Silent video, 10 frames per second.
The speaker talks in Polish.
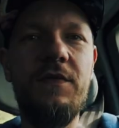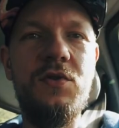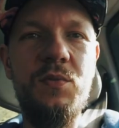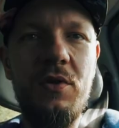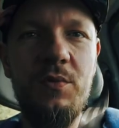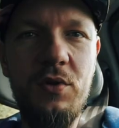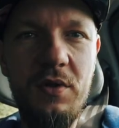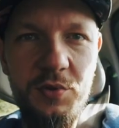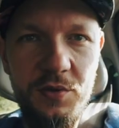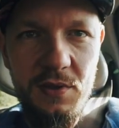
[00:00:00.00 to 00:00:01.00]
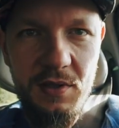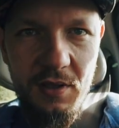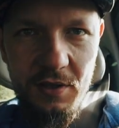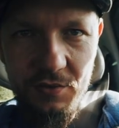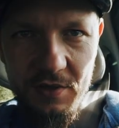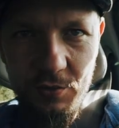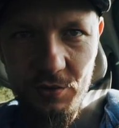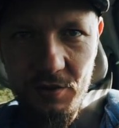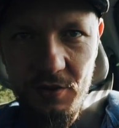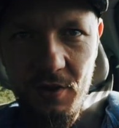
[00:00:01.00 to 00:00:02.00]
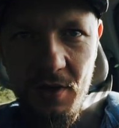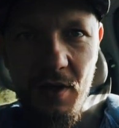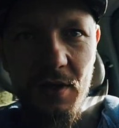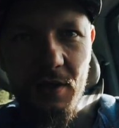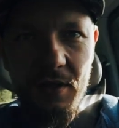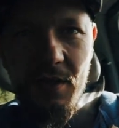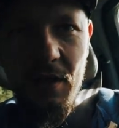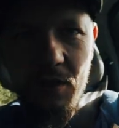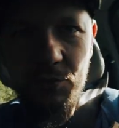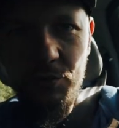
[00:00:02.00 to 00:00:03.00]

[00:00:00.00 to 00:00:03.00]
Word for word: i w sumie to moglibyśmy z Heleną założyć taki kanał